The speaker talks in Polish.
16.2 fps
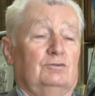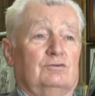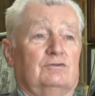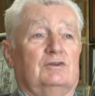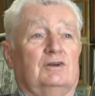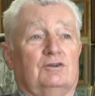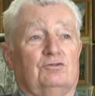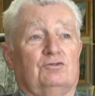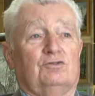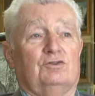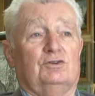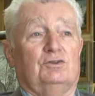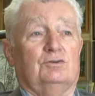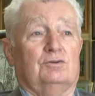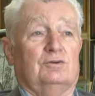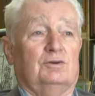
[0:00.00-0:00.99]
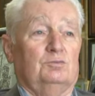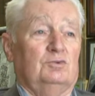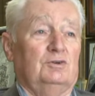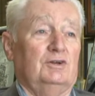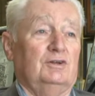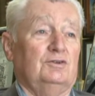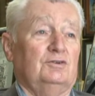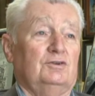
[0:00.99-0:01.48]
To znaczki, to te
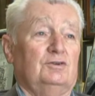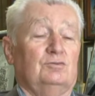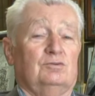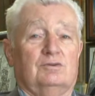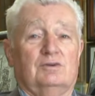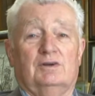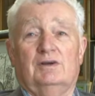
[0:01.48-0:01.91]
monety, no,